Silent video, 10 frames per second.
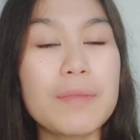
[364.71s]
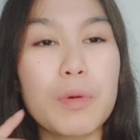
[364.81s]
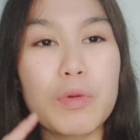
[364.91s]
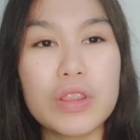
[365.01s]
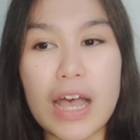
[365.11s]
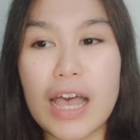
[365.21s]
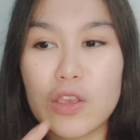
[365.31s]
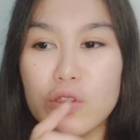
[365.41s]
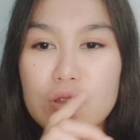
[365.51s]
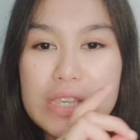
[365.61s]
Pumunta
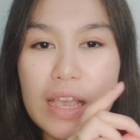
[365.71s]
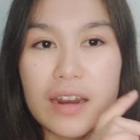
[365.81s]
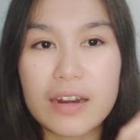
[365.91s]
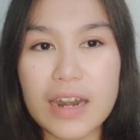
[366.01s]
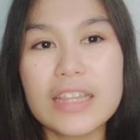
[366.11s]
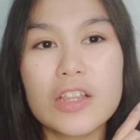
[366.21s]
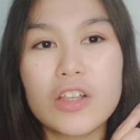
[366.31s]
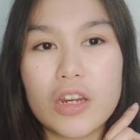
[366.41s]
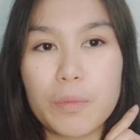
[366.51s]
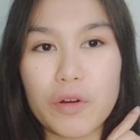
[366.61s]
kayo dun sa credit
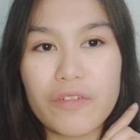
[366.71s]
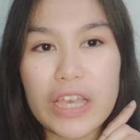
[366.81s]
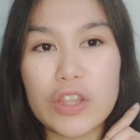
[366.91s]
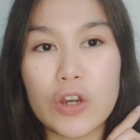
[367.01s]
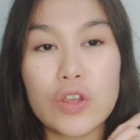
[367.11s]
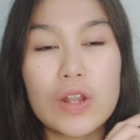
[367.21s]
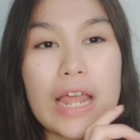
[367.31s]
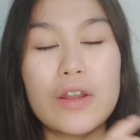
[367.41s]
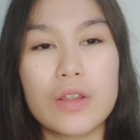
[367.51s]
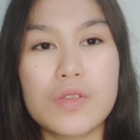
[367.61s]
card provider nyo,
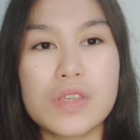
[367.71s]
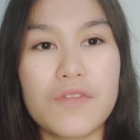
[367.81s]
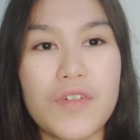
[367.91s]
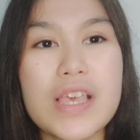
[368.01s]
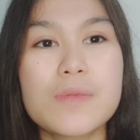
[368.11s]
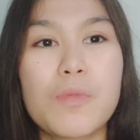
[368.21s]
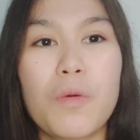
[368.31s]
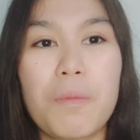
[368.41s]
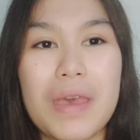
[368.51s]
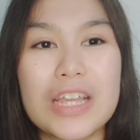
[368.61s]
lalo na dun sa
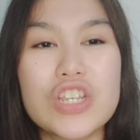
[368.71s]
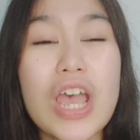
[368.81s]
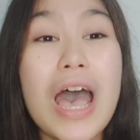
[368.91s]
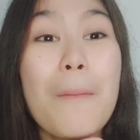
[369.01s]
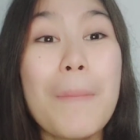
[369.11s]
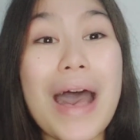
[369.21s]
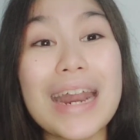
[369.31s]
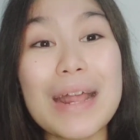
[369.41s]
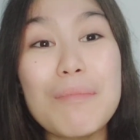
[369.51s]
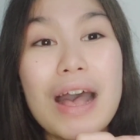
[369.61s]
Facebook page,
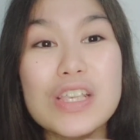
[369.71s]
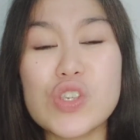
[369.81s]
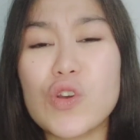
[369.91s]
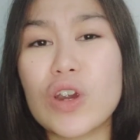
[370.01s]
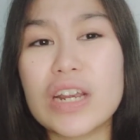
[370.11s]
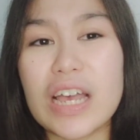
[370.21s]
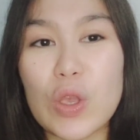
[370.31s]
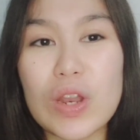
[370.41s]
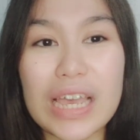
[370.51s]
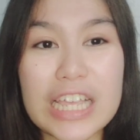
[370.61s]
para makascore kayo
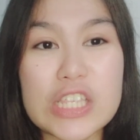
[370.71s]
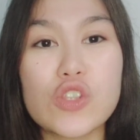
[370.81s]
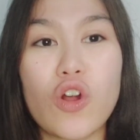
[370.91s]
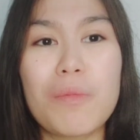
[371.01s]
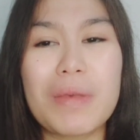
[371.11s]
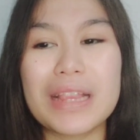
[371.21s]
ng installment.